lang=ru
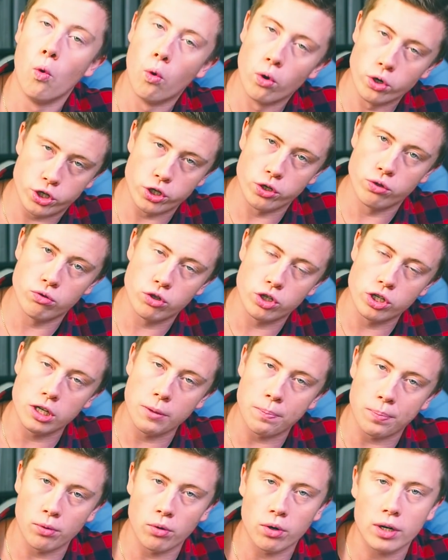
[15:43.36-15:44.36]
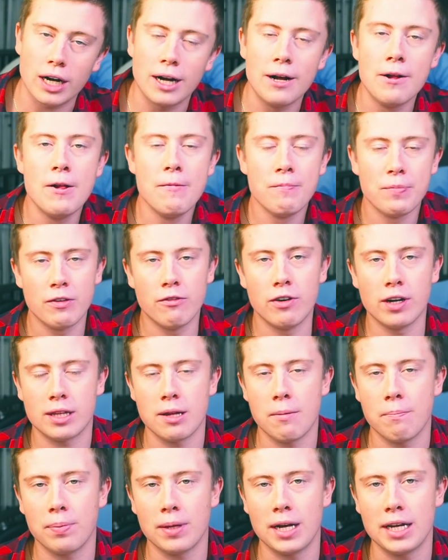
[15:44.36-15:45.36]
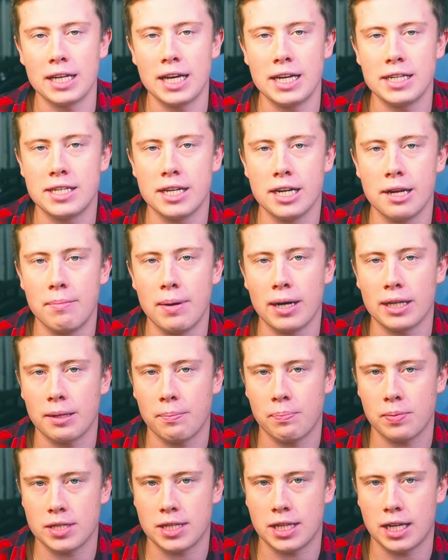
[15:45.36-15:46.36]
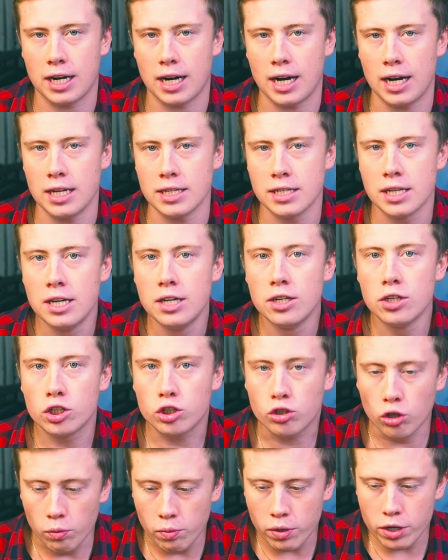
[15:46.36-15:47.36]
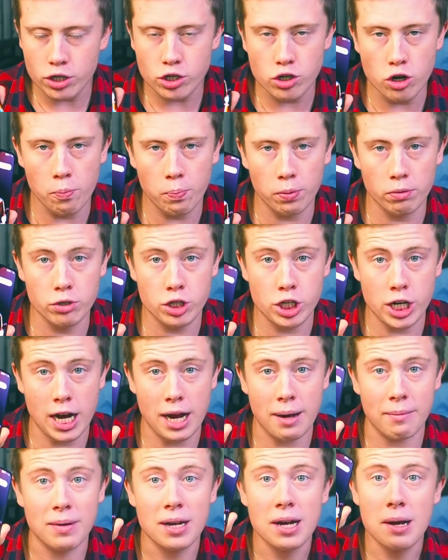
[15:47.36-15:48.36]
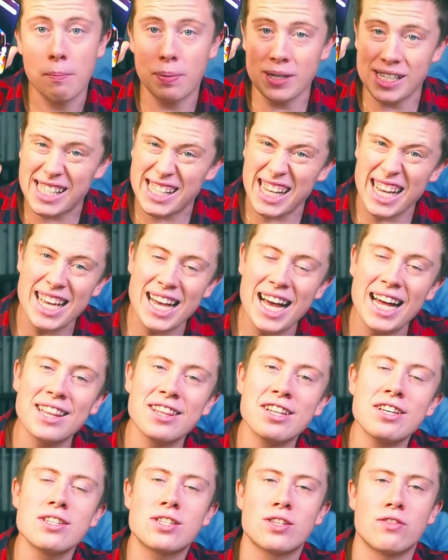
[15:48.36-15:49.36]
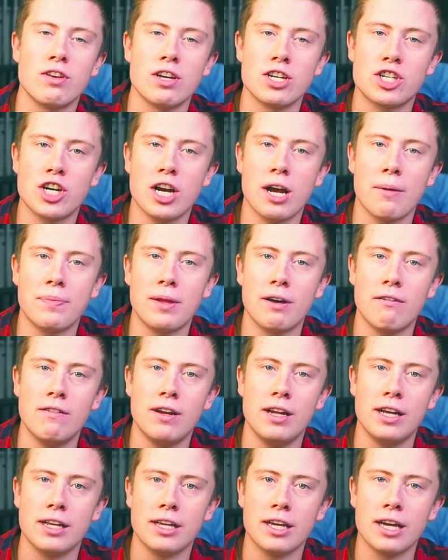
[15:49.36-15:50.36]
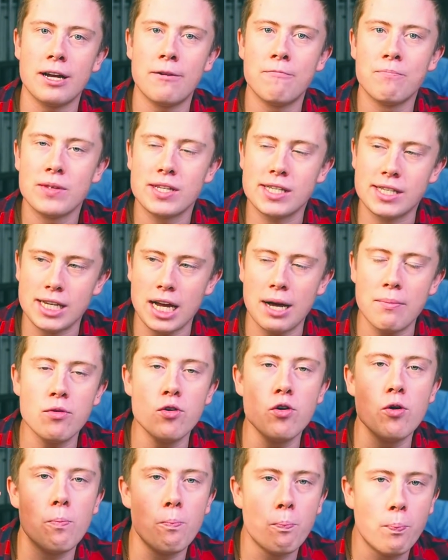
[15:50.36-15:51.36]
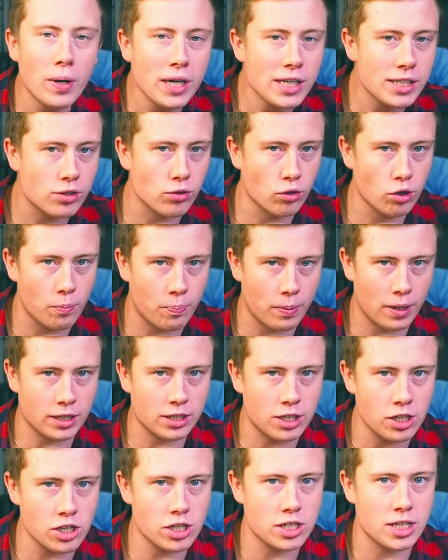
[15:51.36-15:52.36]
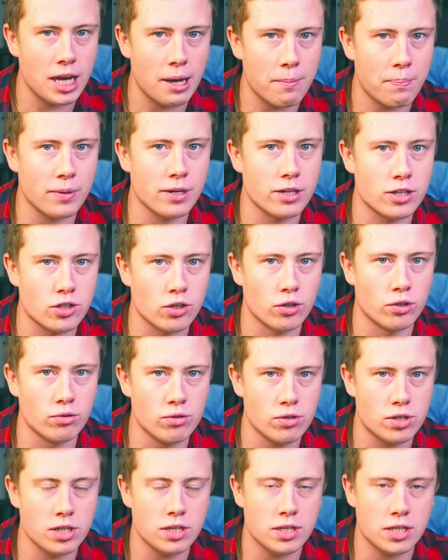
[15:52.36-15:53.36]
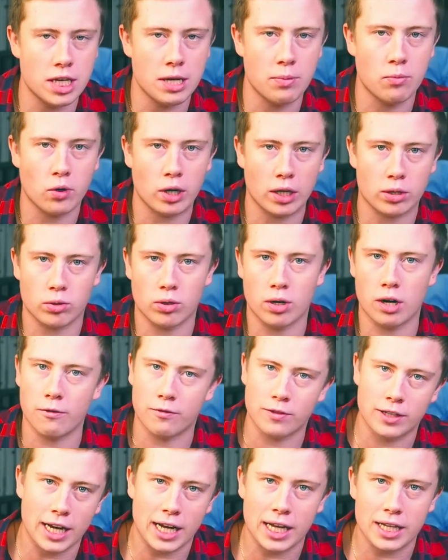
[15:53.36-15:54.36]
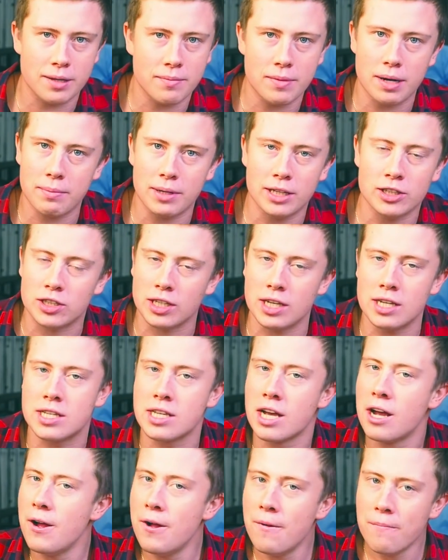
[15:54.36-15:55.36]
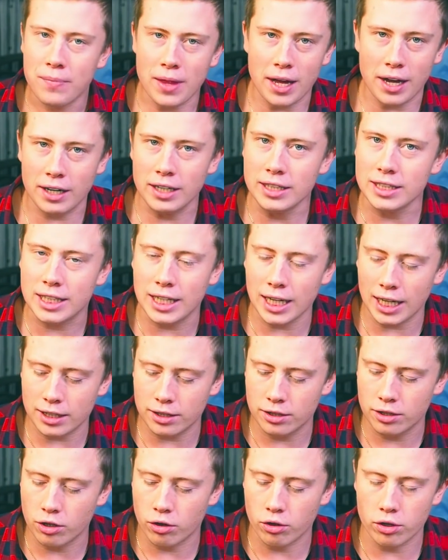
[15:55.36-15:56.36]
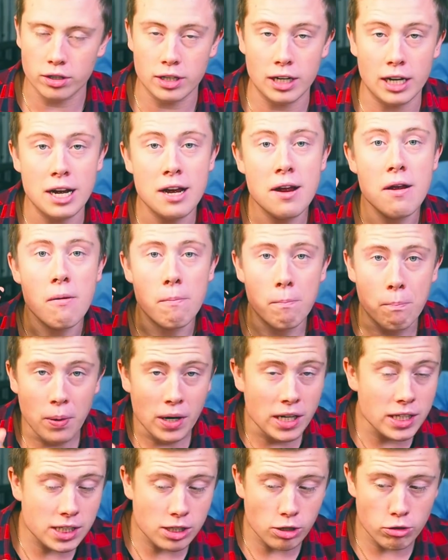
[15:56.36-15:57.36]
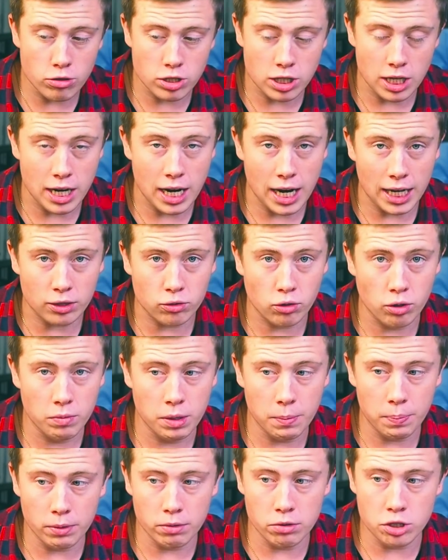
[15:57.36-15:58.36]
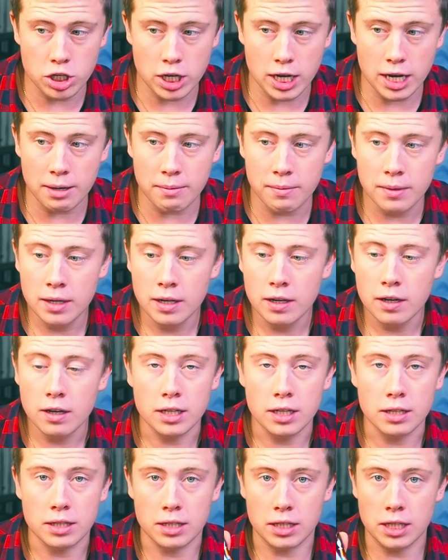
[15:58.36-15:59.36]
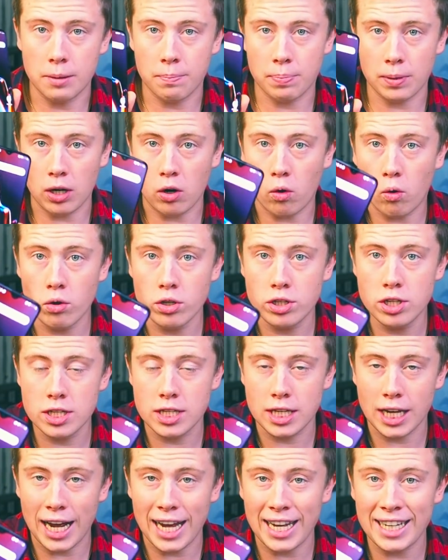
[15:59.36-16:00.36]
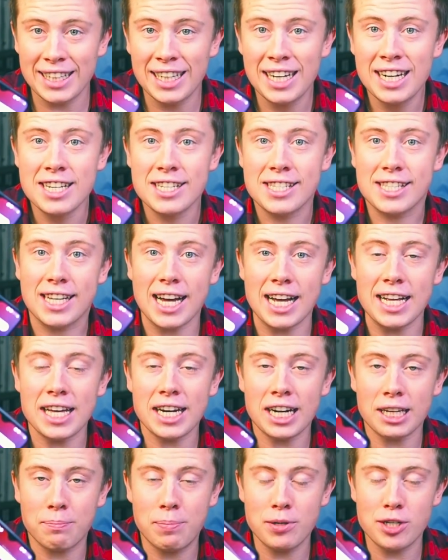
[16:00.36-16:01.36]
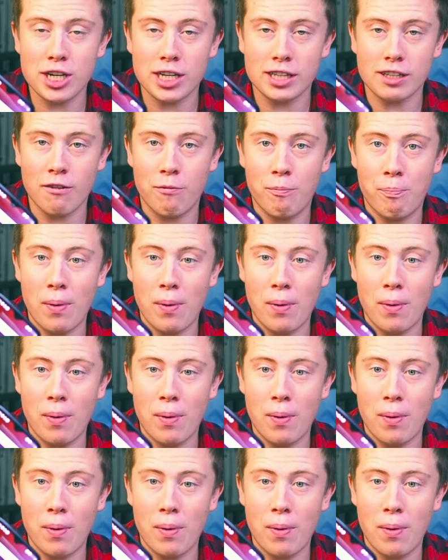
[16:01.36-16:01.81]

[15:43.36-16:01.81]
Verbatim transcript: очень уже неплохо. В этом плане эти ребята постарались. Что мы еще получаем? Постоянные свежие обновления, самую быструю практически операционную систему, которая в данный момент есть на рынке андроида быструю зарядку мы получаем, неплохой дизайн, сканер отпечатков